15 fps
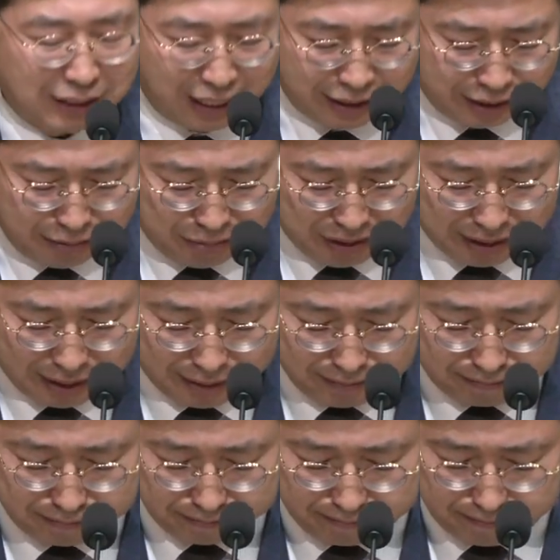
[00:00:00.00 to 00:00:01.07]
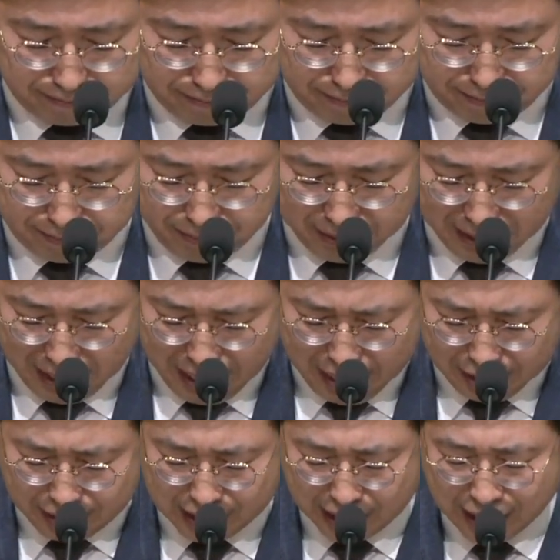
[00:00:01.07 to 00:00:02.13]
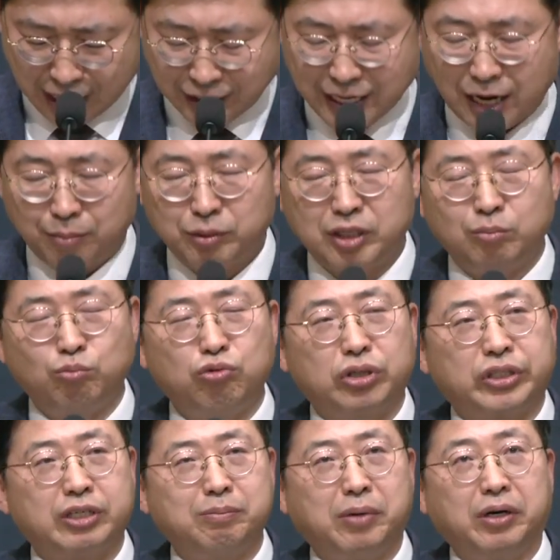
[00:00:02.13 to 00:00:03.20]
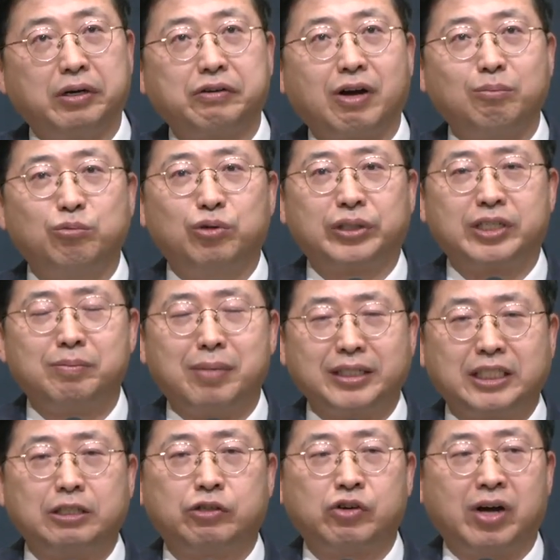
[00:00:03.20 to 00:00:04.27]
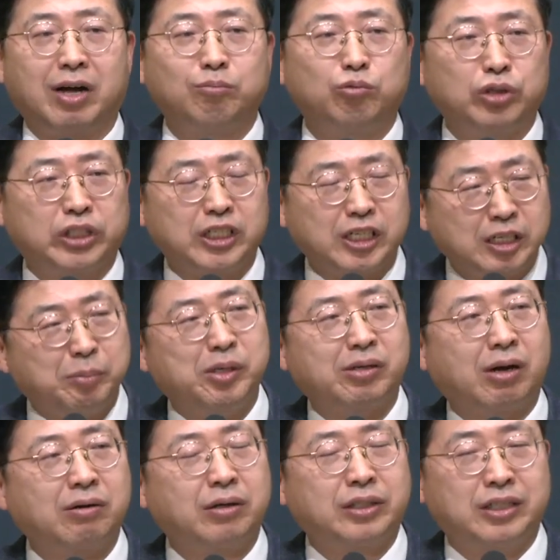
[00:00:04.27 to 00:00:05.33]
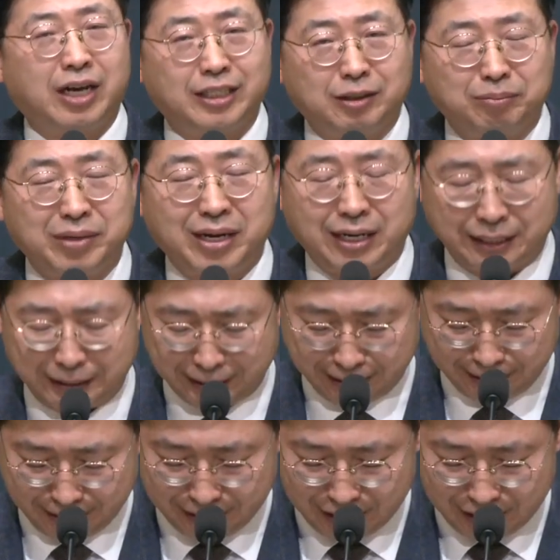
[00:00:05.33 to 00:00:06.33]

자들입니다. 세상 사람들은 무엇을 먹을까, 무엇을 마실까, 무엇을 입을까 걱정하지만